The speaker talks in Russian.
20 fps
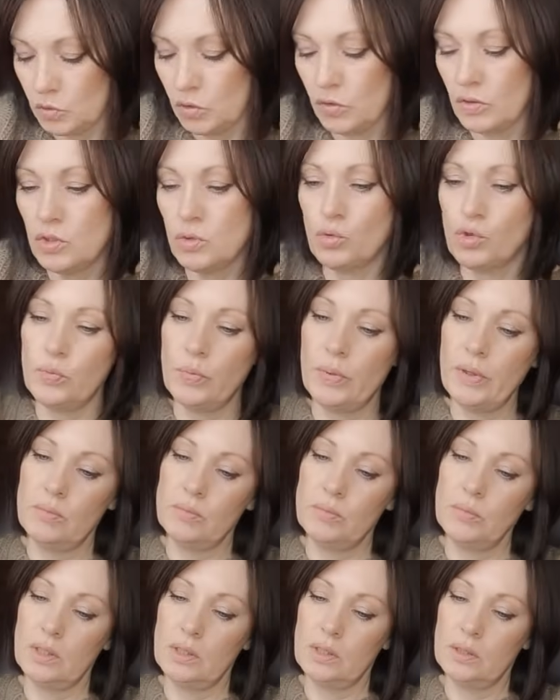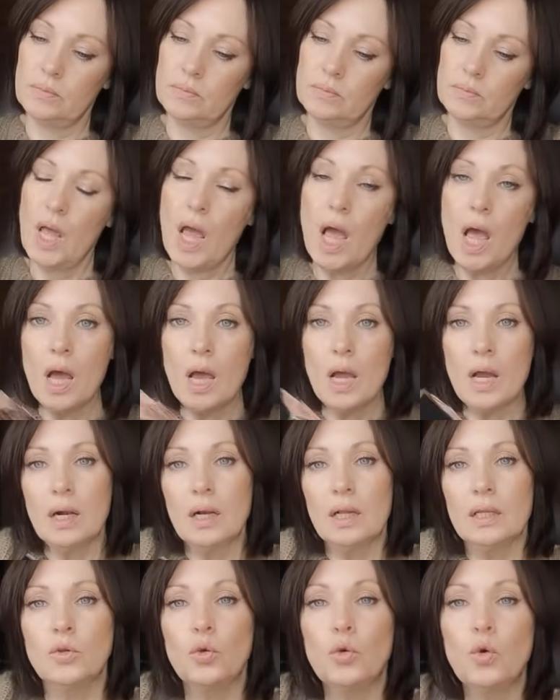делать уже прям так.
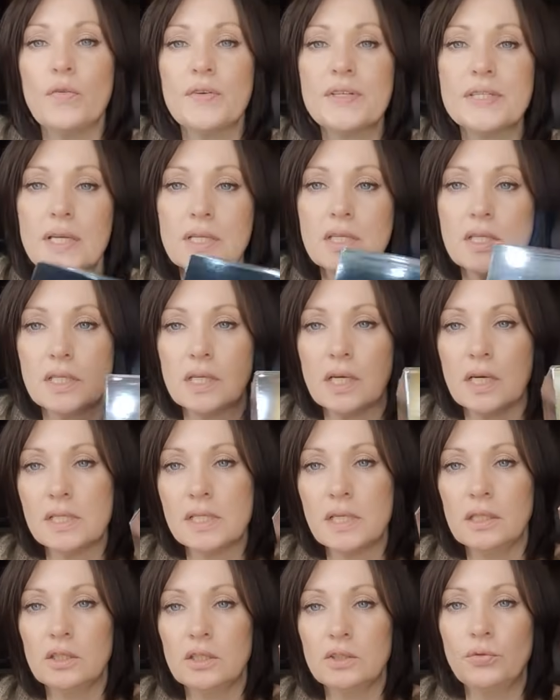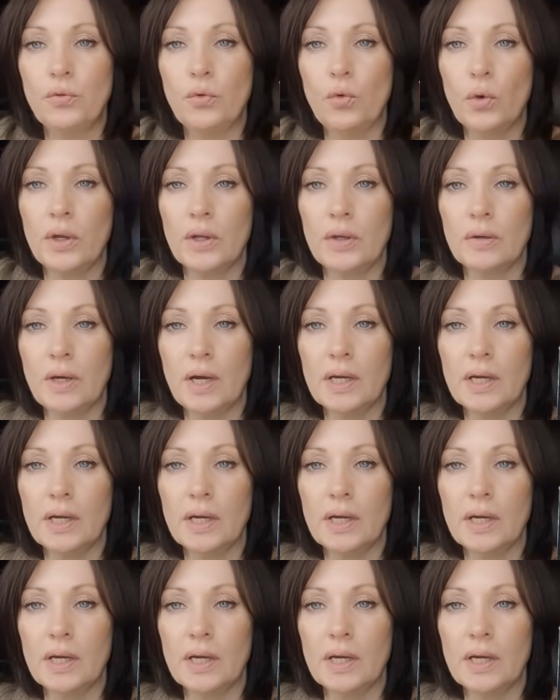Духов, кстати, заказала двое.